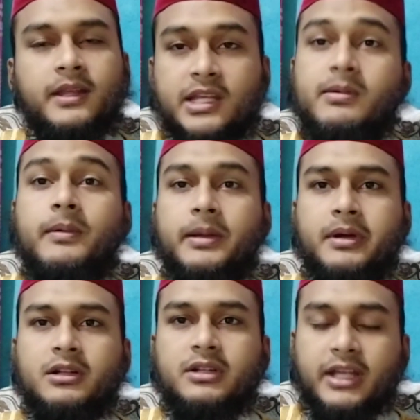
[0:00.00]
কিভাবে
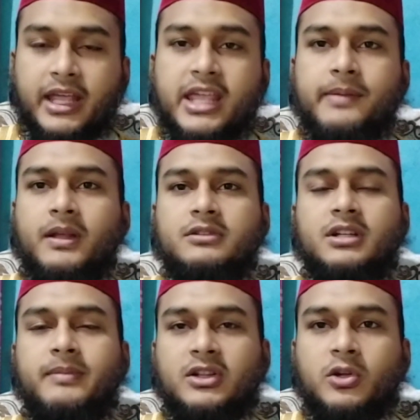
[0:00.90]
এবাদত এই
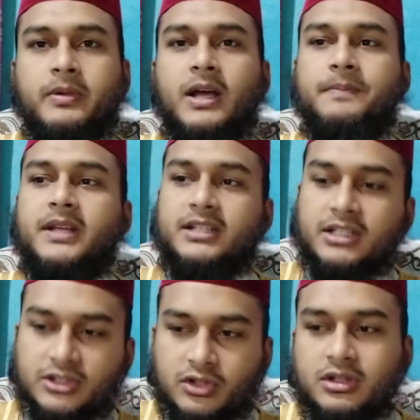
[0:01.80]
এবাদতের মাধ্যমে আপনি একটি
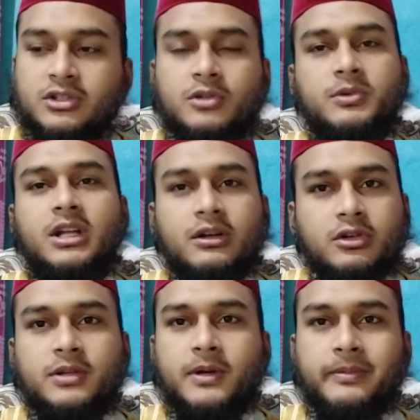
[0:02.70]
সন্তান জন্মদান
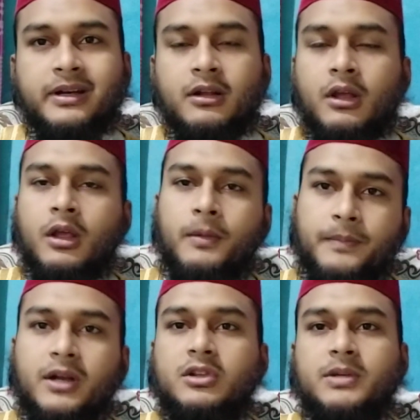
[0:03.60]
করতে পারবেন
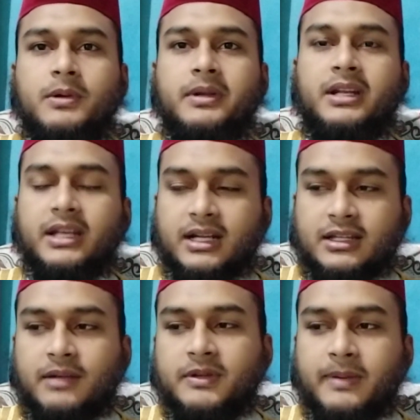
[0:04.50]
বের হতে পারবেন এই
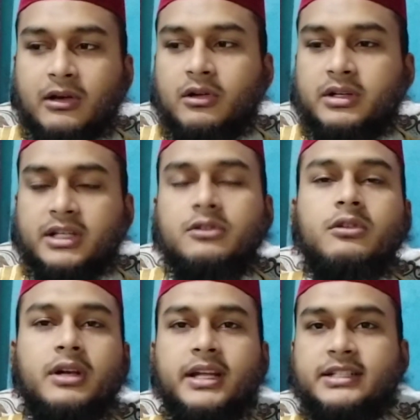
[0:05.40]
রাতে আপনি ভালো নিয়ত
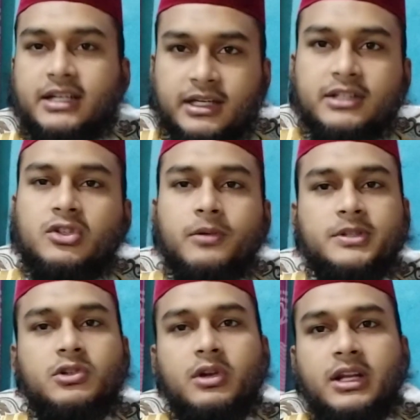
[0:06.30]
করলে এটা এই
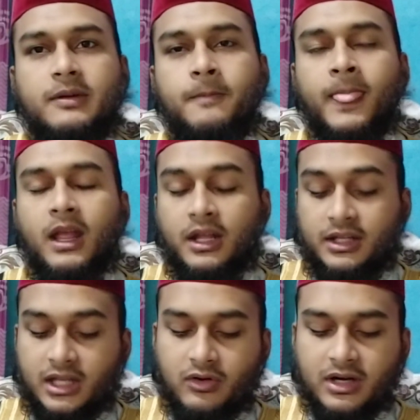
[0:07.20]
সহবাস করলেন
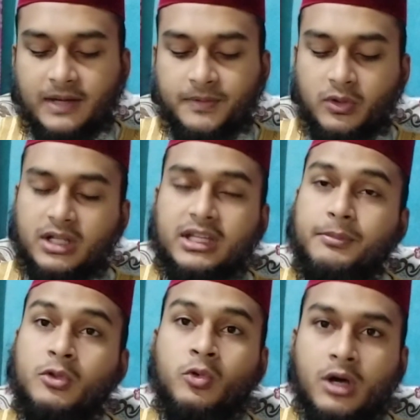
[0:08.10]
কেননা আপনি ওই রাতে
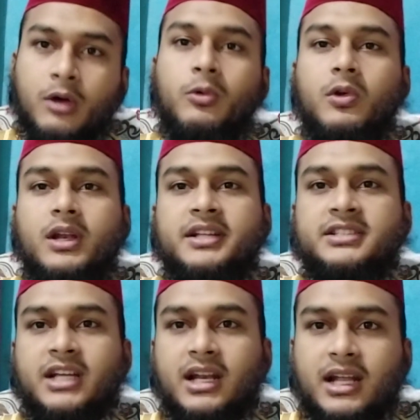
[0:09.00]
এবং দোয়াও করলেন
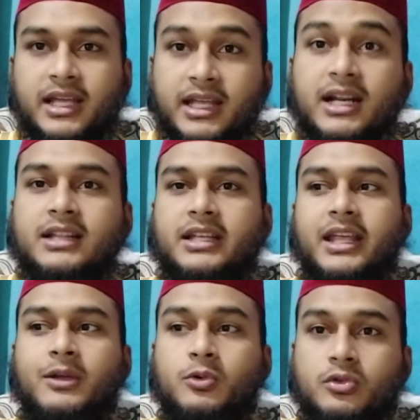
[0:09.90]
যে আল্লাহ এই রাতে
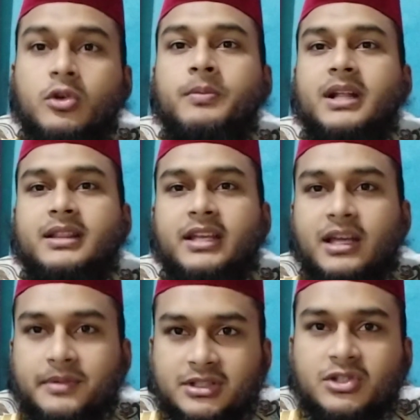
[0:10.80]
এই উত্তম রাত থেকে
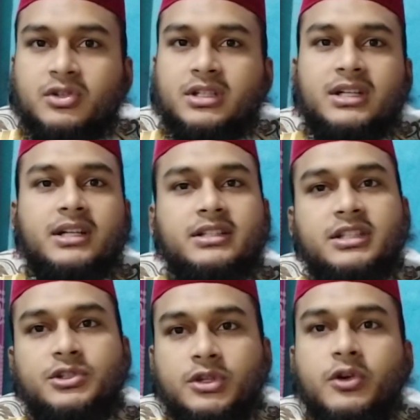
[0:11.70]
আমি যে সন্তানটা
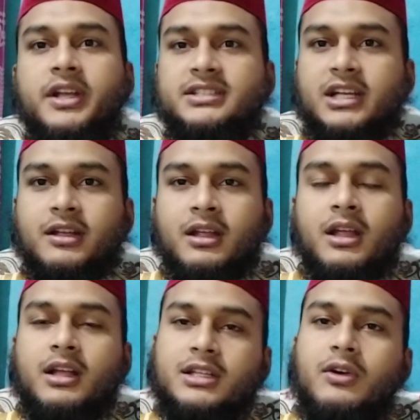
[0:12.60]
নিচ্ছি যদি হয়ে যায়
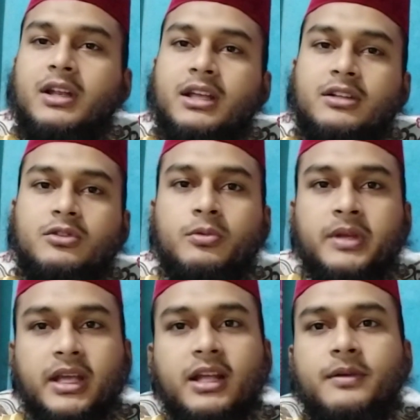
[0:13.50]
তাহলে
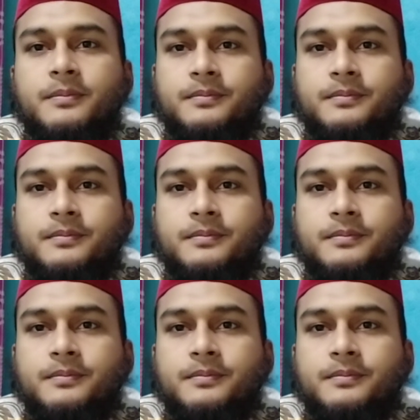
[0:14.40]
তুমি এর